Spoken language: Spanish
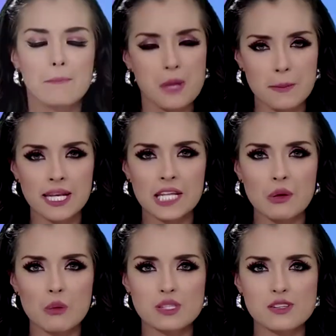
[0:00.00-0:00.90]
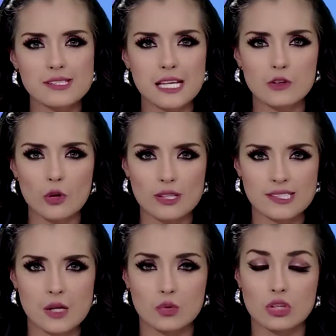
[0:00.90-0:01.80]
Bienvenido a nuestro sector de
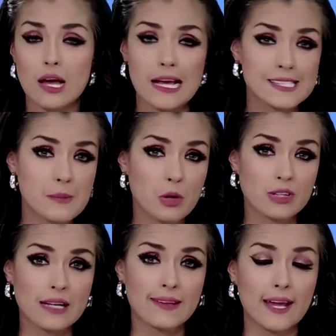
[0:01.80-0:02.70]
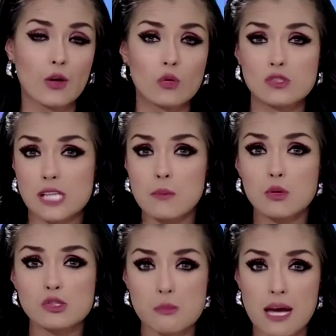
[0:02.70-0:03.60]
salud. Es importante que
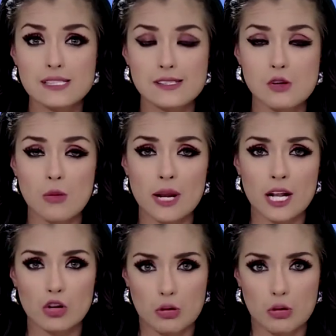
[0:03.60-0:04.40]
conozcamos más sobre el